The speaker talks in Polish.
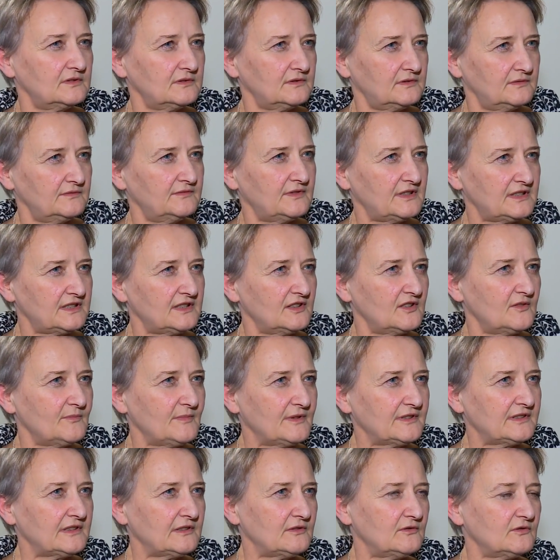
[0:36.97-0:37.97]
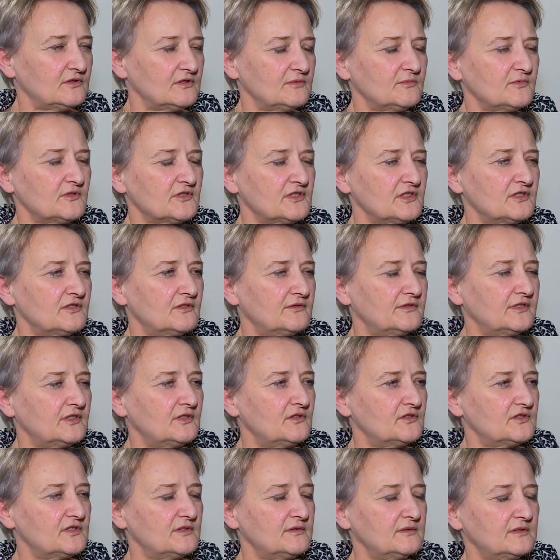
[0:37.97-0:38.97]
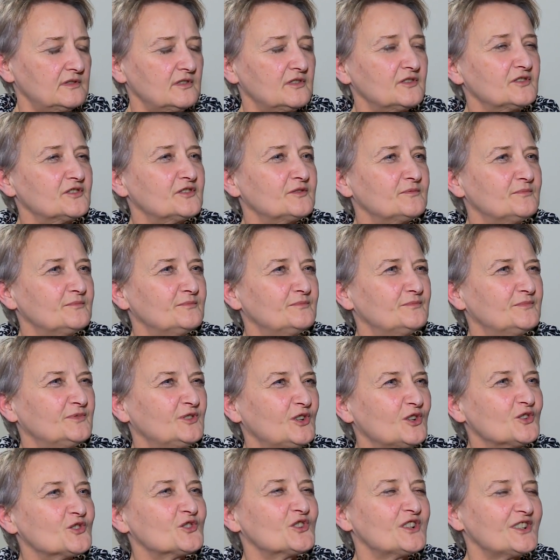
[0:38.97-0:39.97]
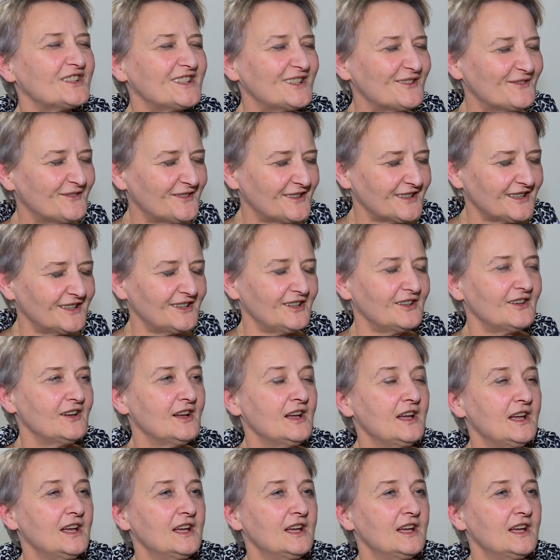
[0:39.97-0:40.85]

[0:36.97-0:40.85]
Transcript: z własnego materiału rozmnożeniowego, rozmnożeniowego,